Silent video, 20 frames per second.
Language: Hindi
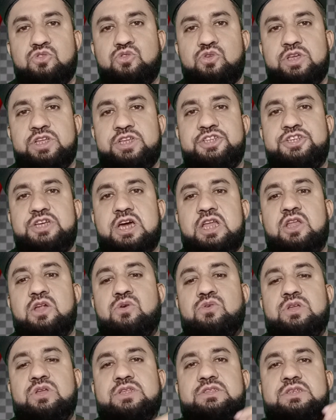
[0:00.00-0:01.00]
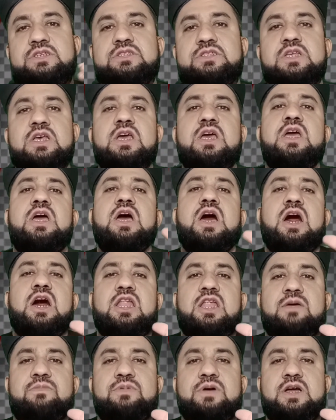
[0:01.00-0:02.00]
तो इन लजीज
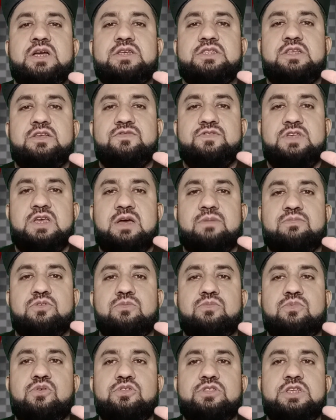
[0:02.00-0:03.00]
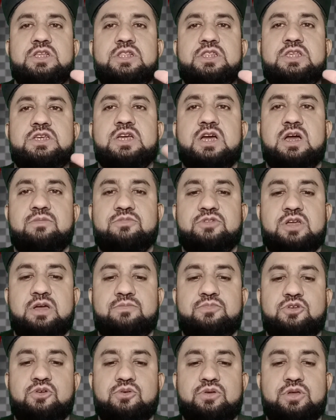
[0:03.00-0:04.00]
अल्लाह पाक की तरफ से आपको बहुत जल्दी
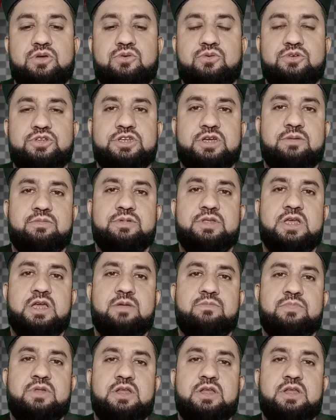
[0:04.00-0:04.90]
कामयाबियों की खुशखबरियाँ